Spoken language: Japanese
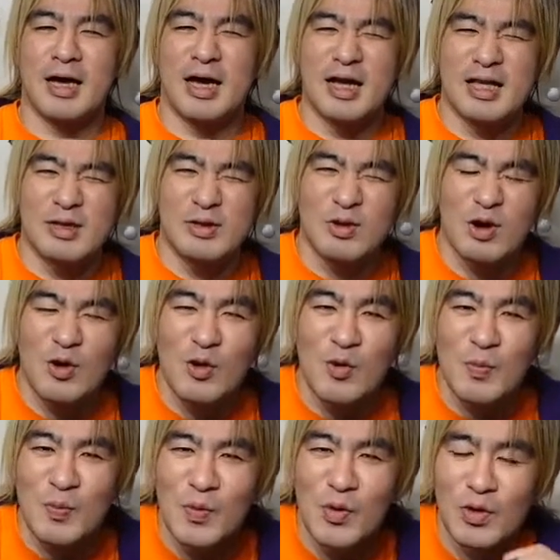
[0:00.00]
や
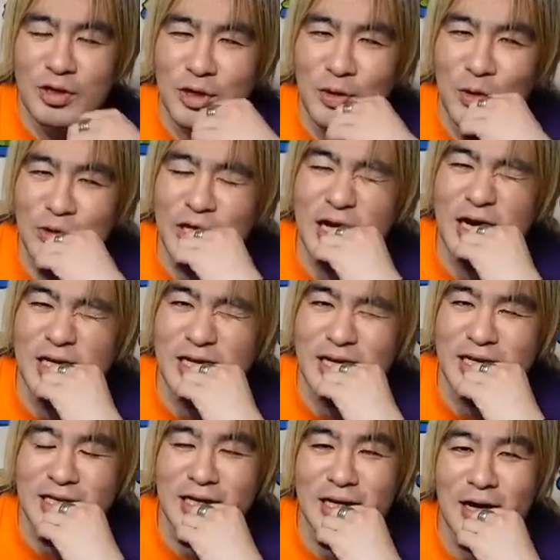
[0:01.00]
ドラゴンボールで答えられ
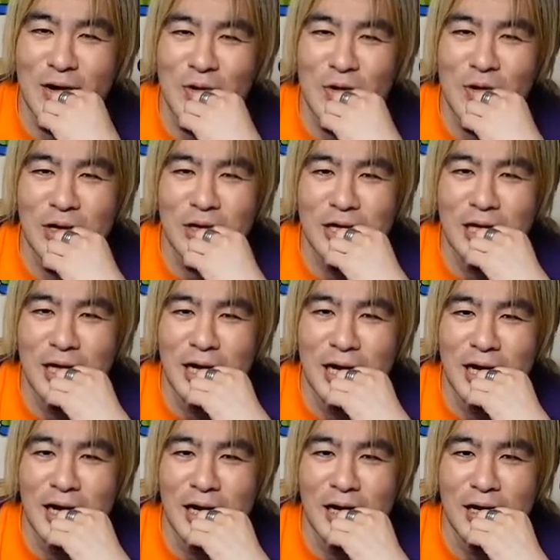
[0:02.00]
なかったらかっこ悪いや。